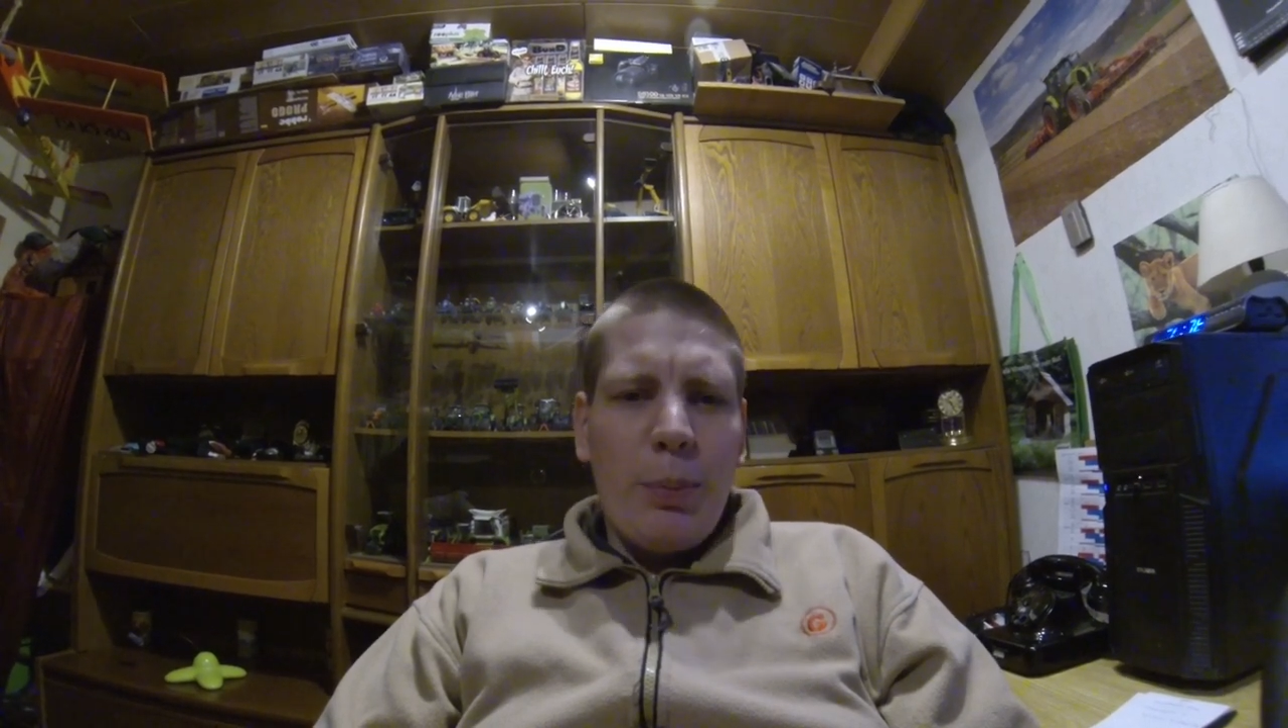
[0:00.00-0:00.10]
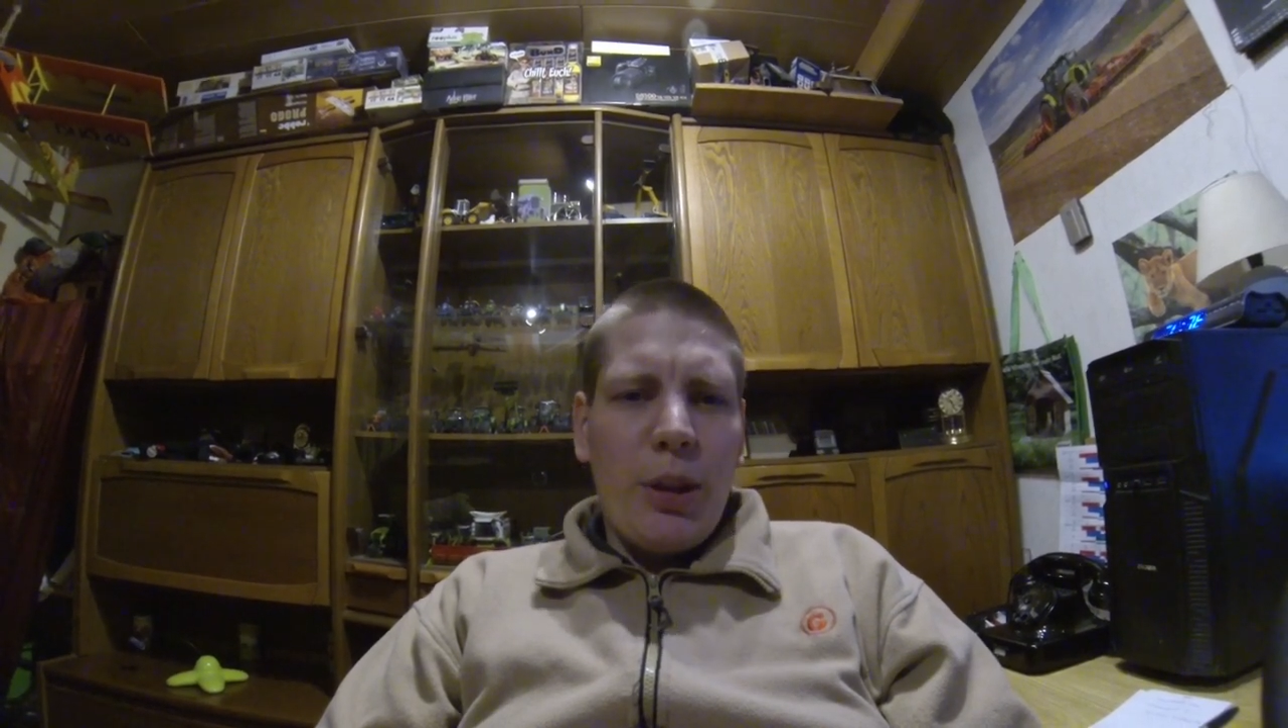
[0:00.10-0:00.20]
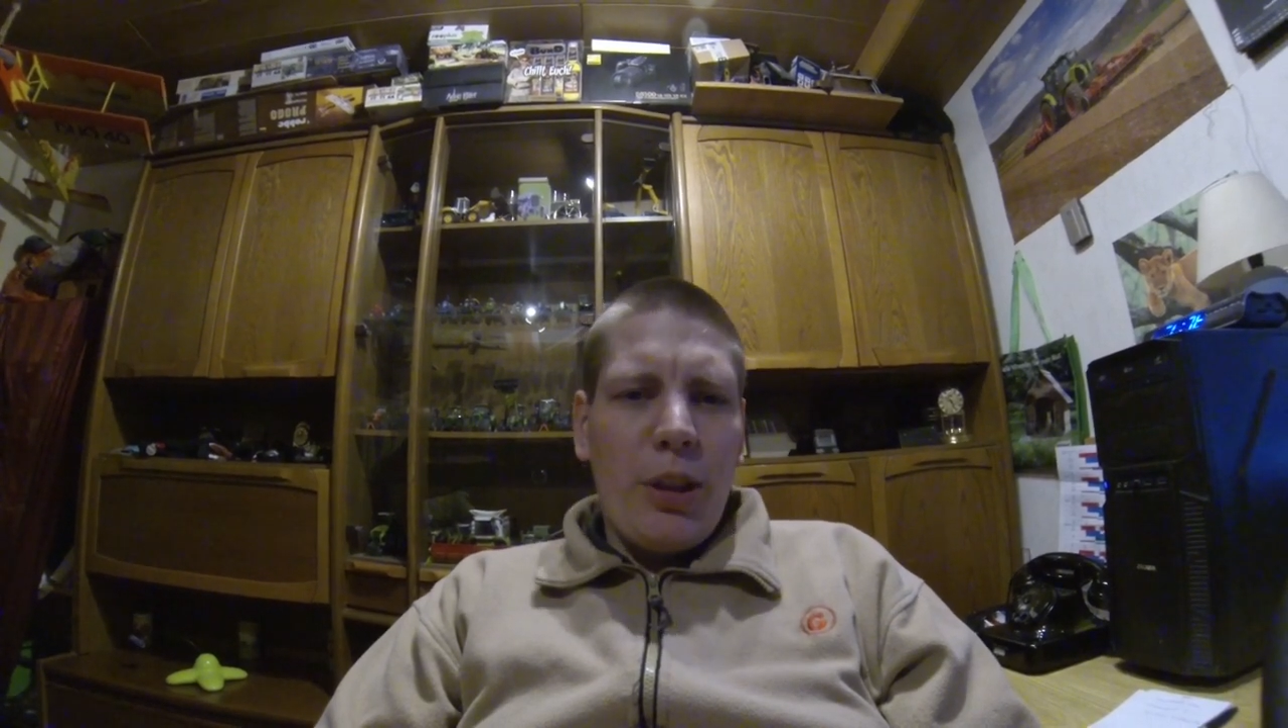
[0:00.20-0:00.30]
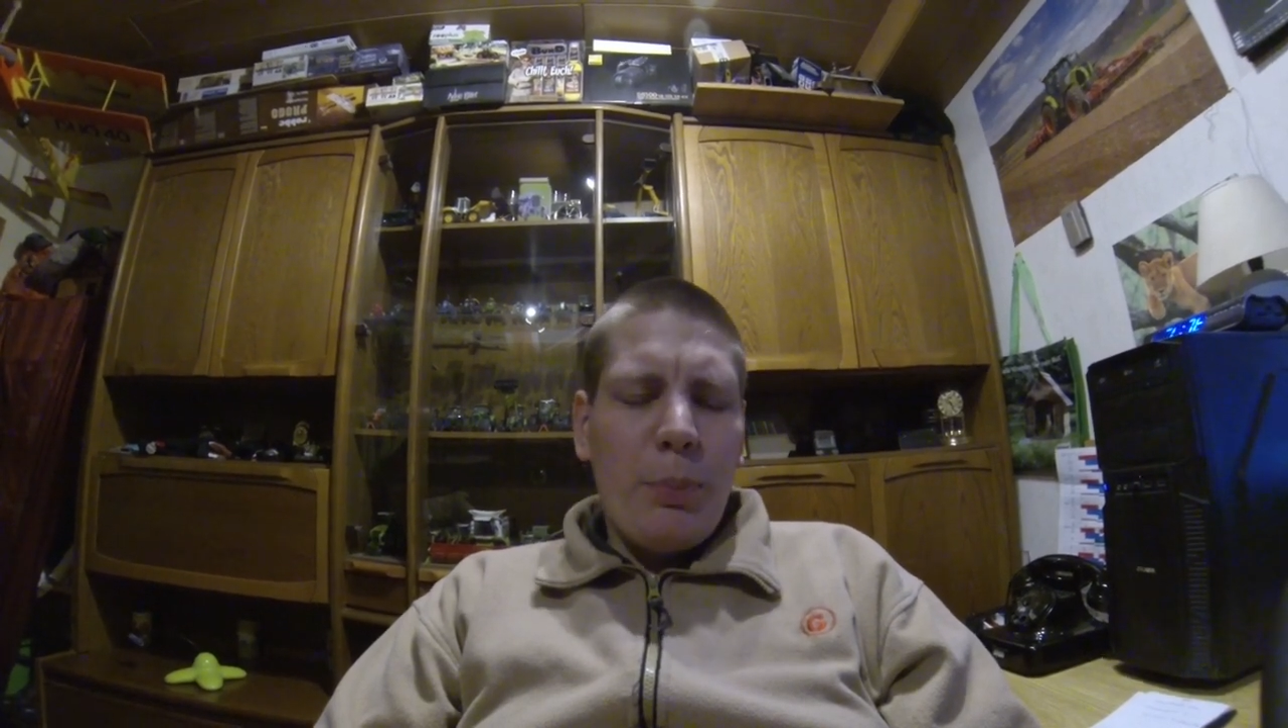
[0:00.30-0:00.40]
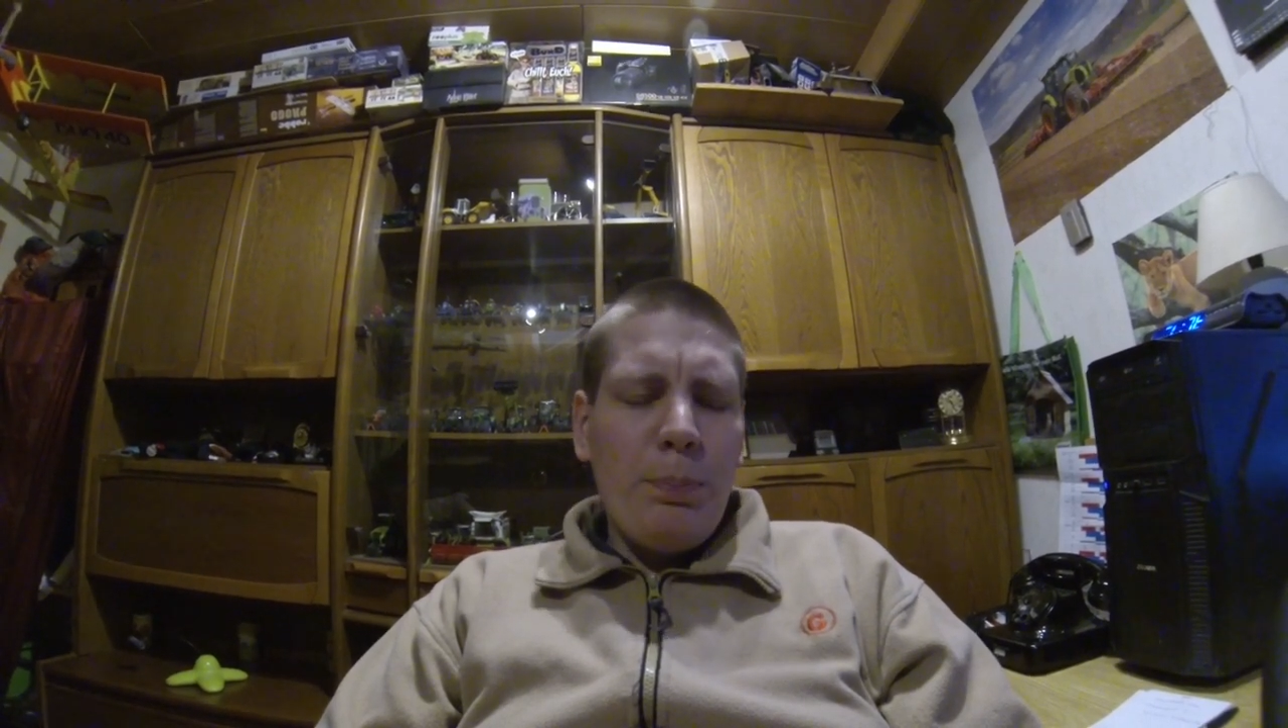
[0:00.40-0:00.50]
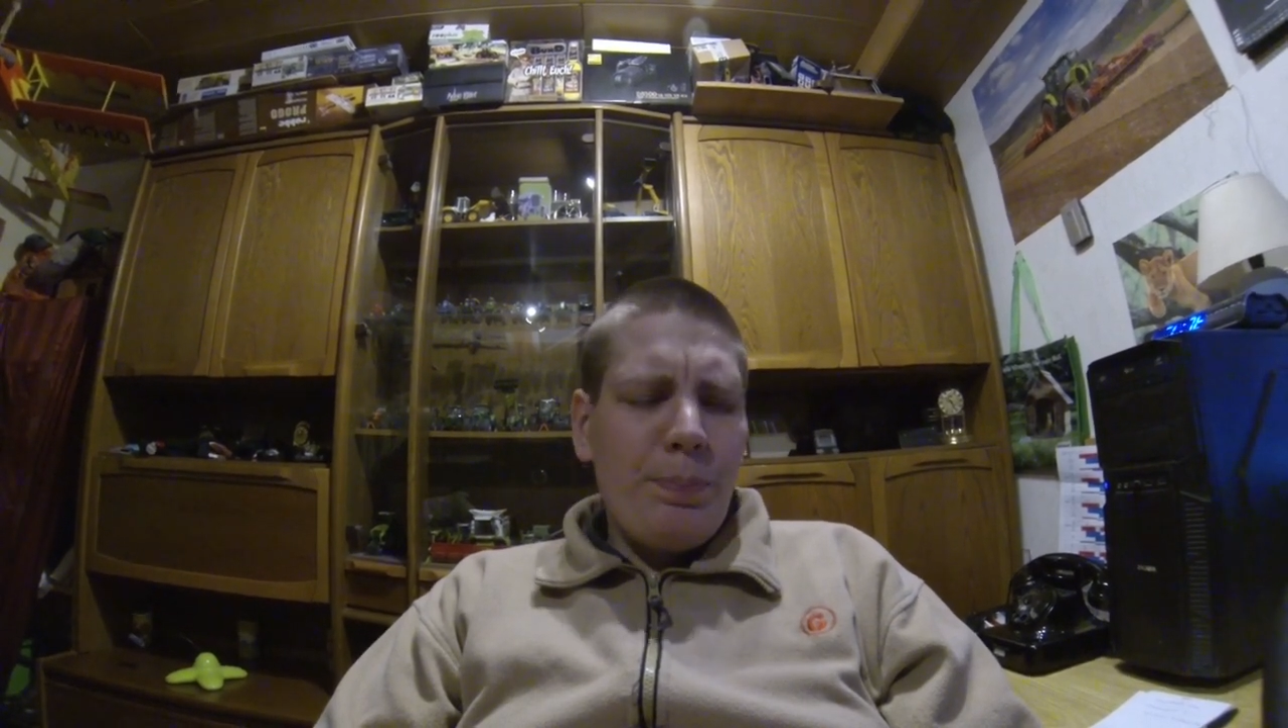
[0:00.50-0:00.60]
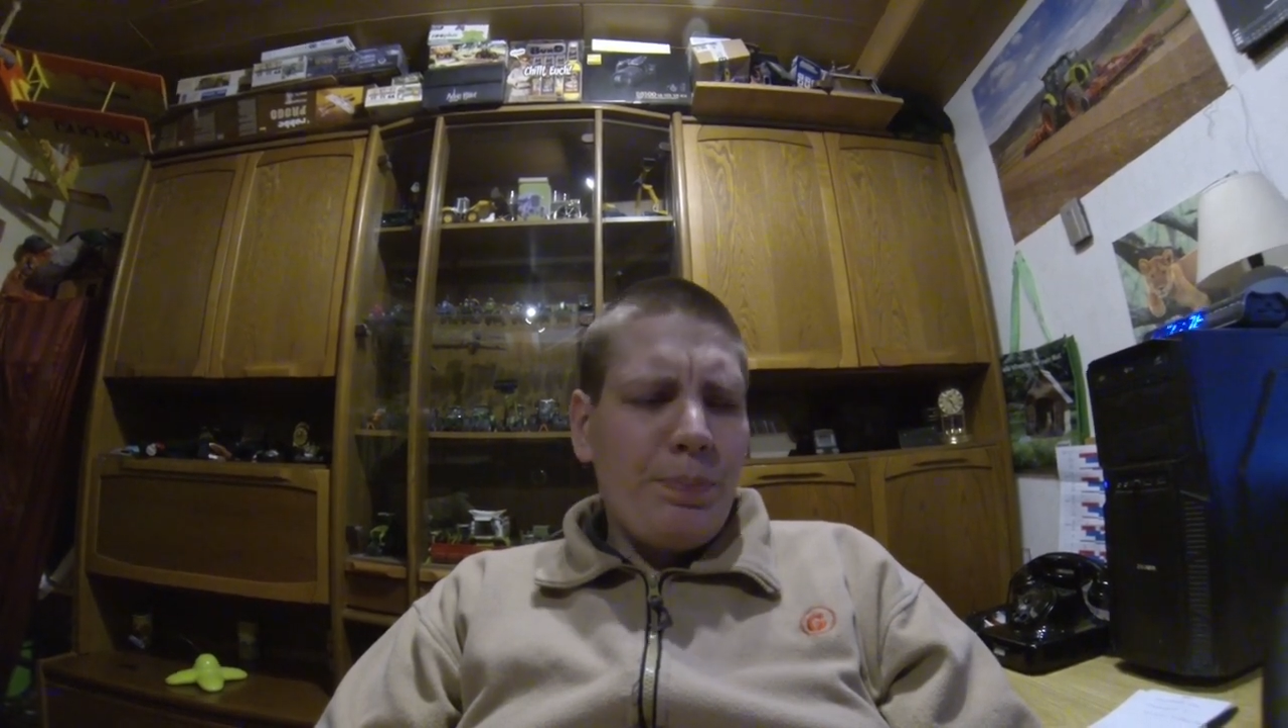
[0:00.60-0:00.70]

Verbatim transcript: mitnehmen.